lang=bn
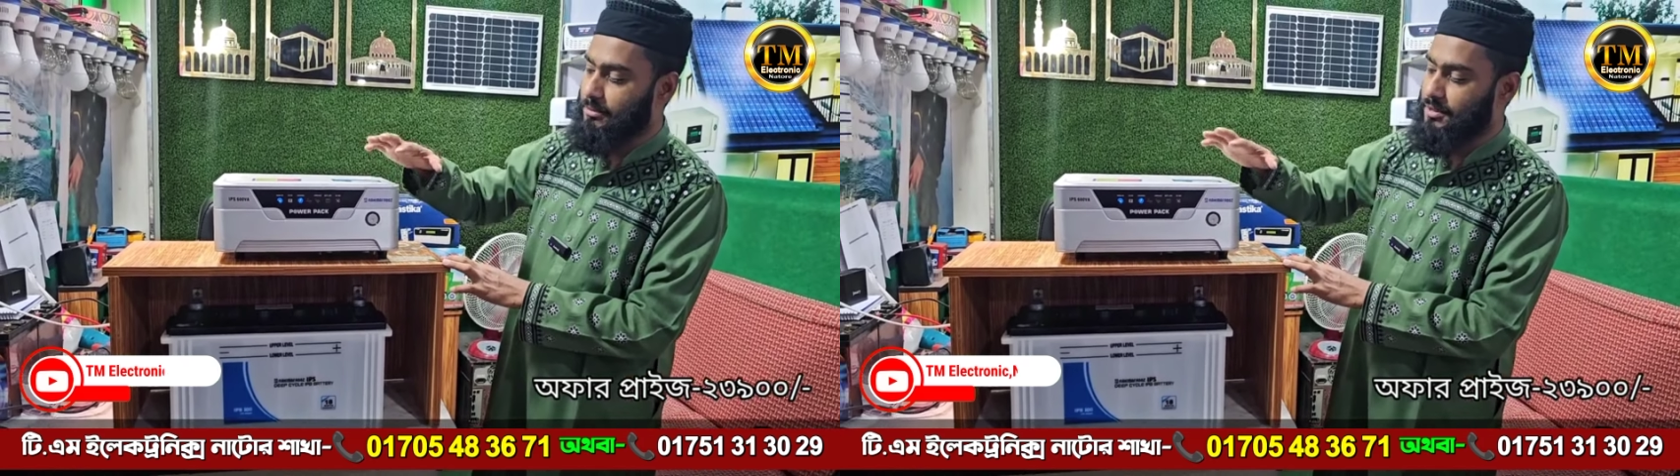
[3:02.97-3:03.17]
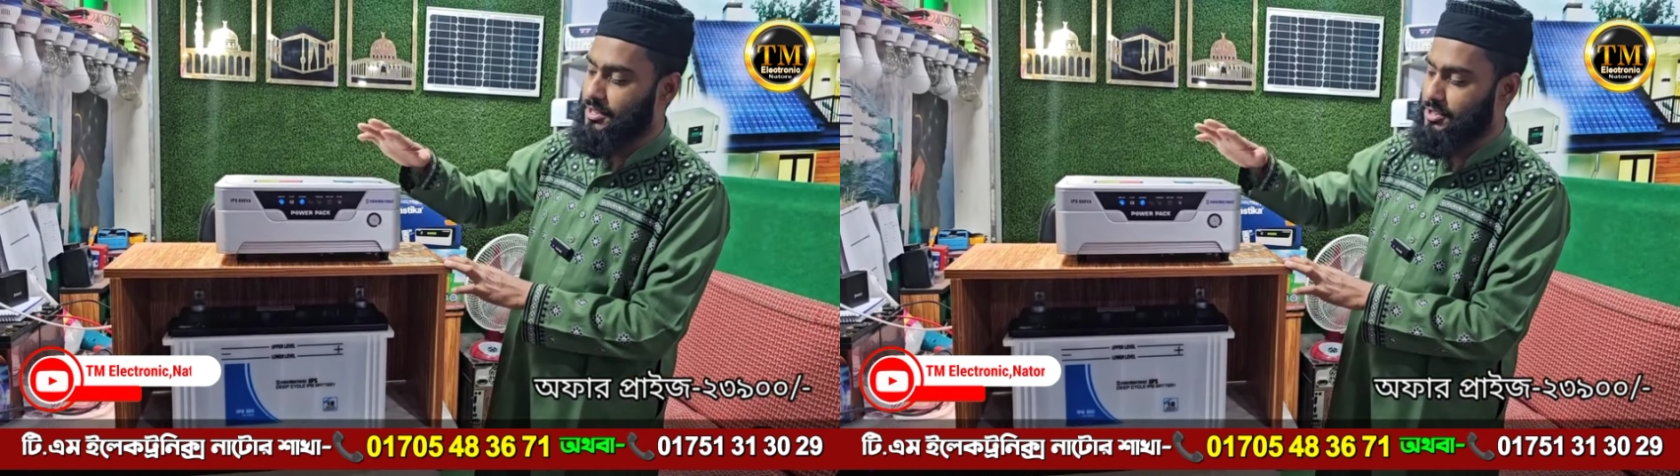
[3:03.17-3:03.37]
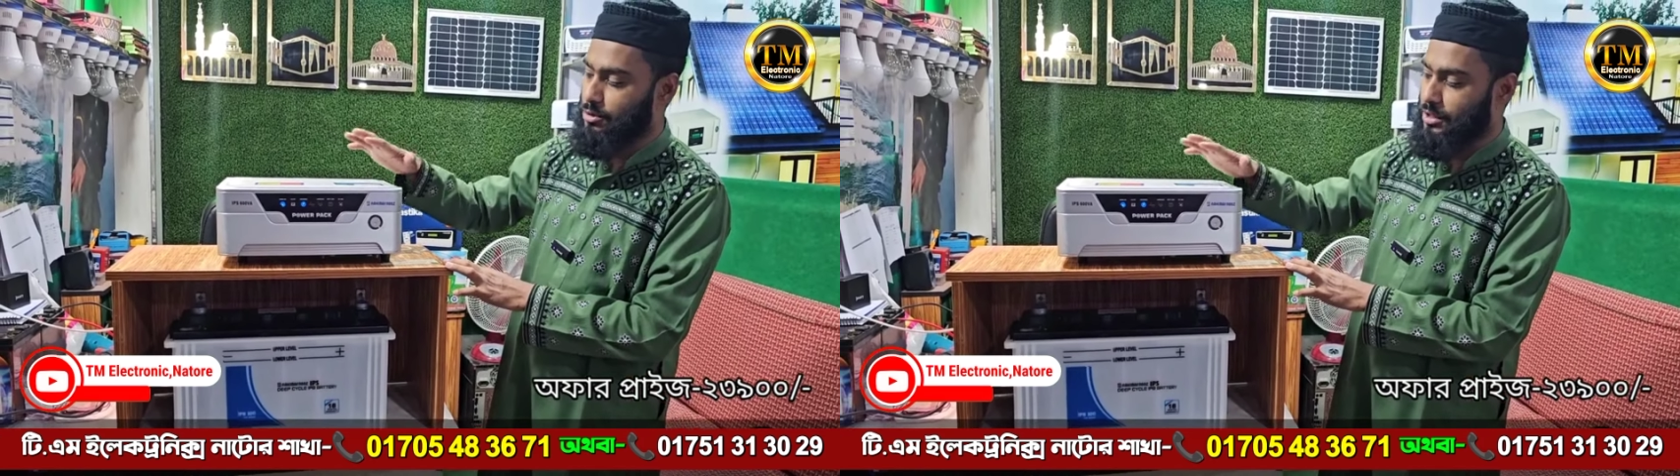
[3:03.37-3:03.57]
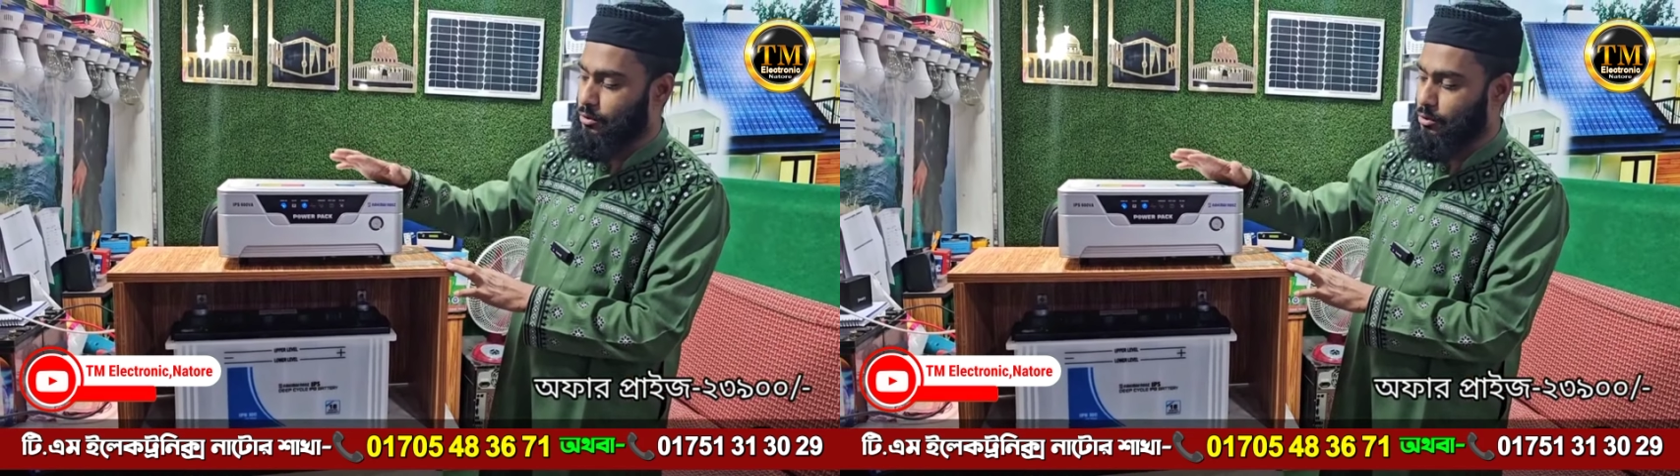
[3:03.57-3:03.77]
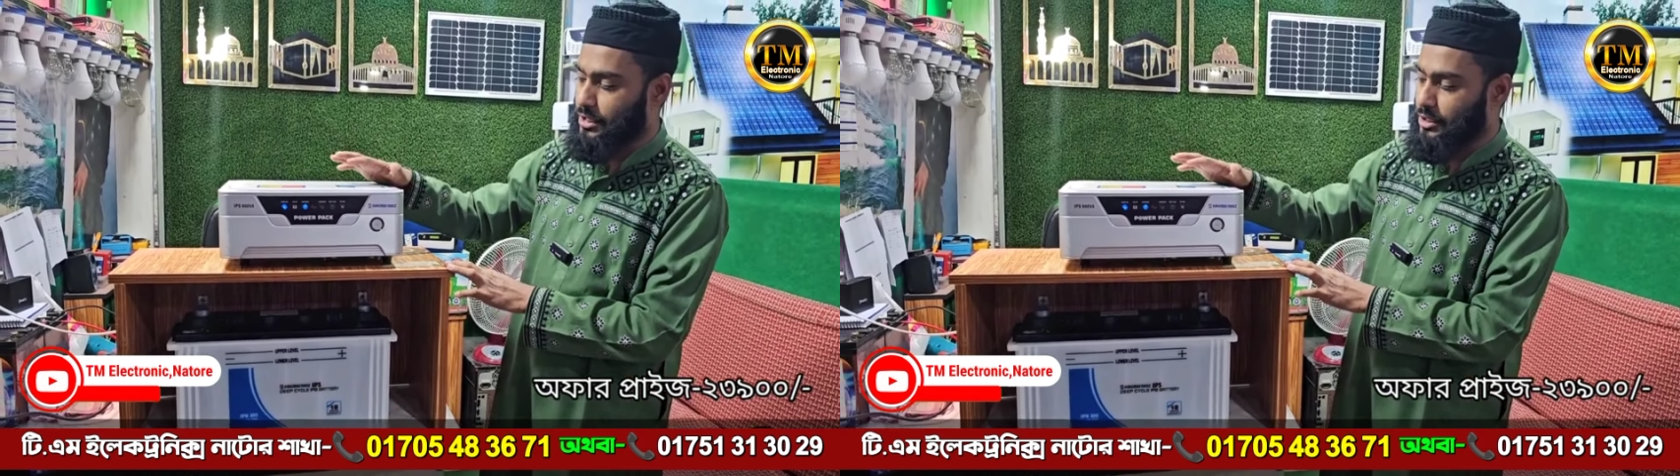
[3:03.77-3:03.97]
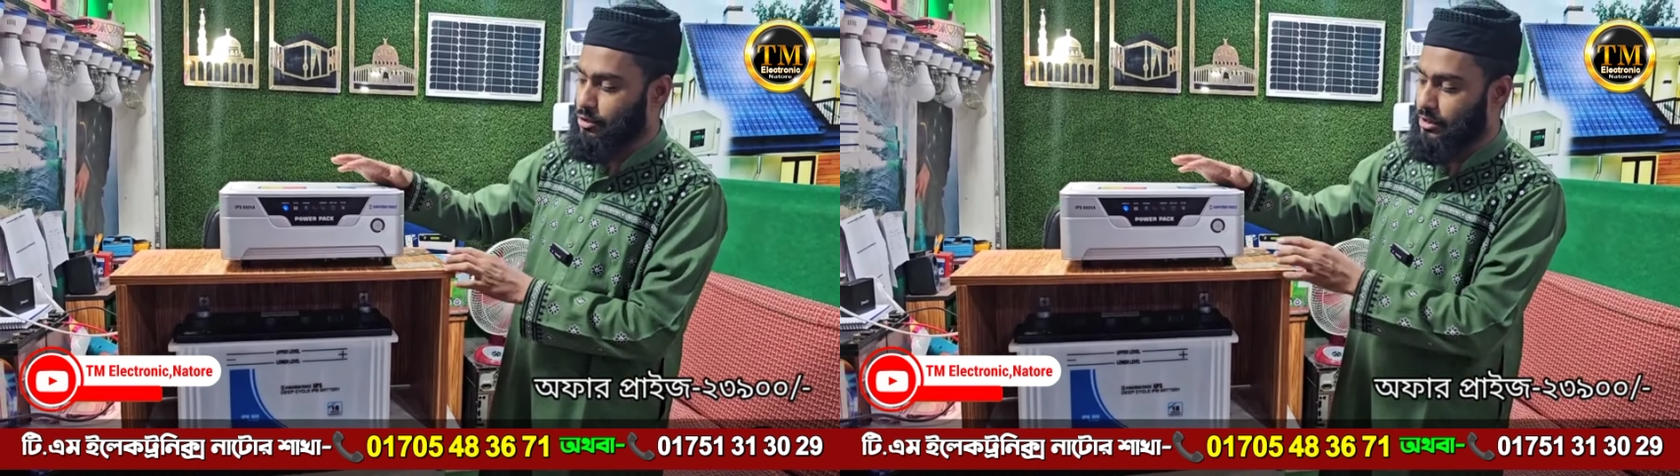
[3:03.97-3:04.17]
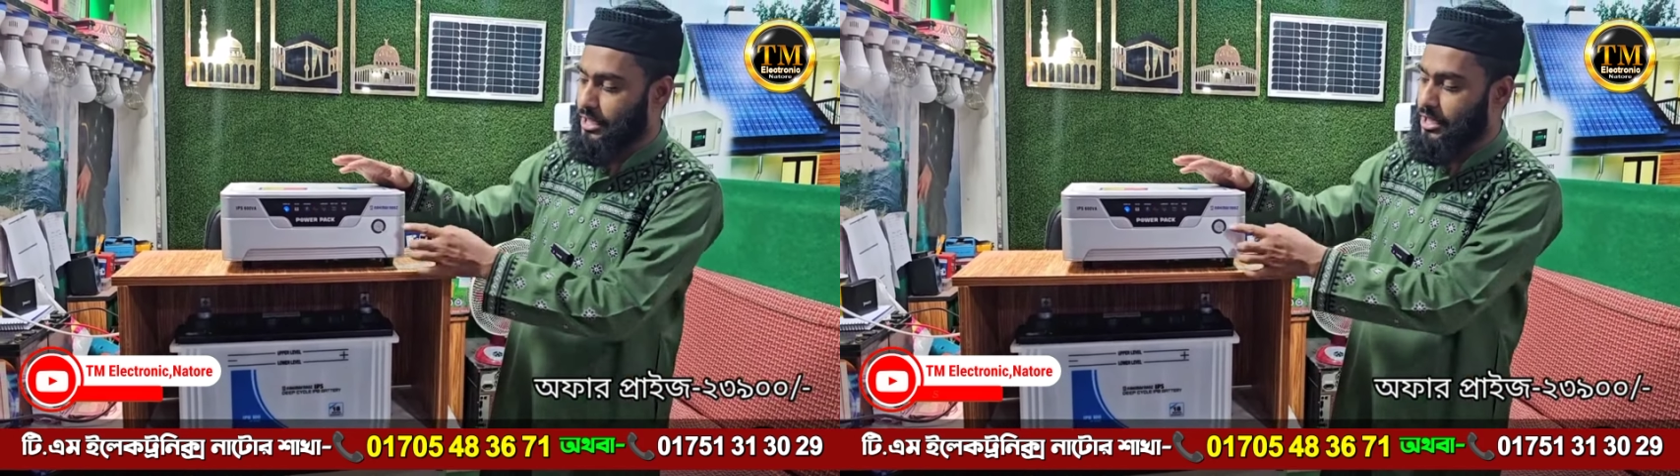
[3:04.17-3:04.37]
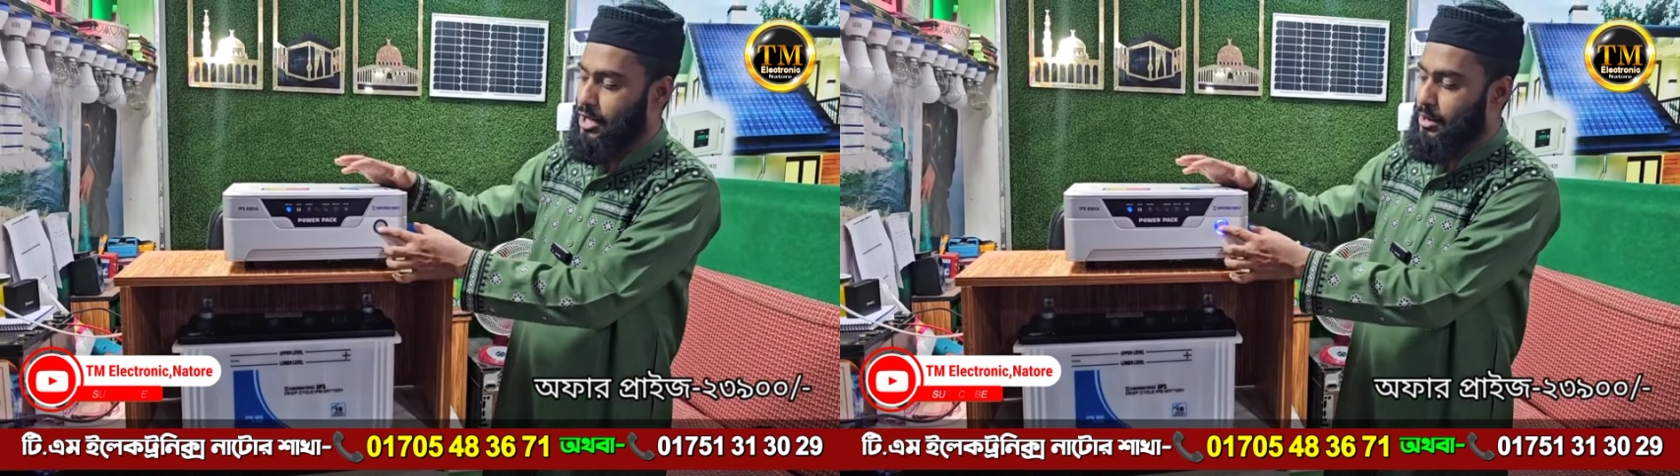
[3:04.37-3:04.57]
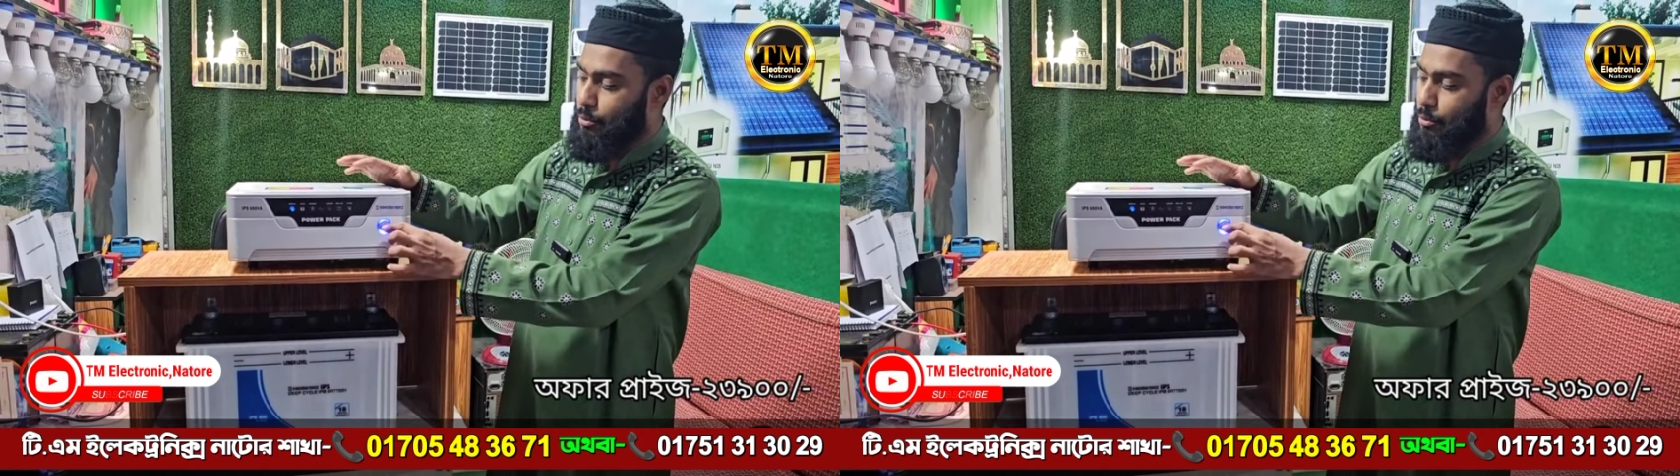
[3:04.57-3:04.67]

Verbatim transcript: সার্ভিস ইস্যু নিয়ে কোনো টেনশন নাই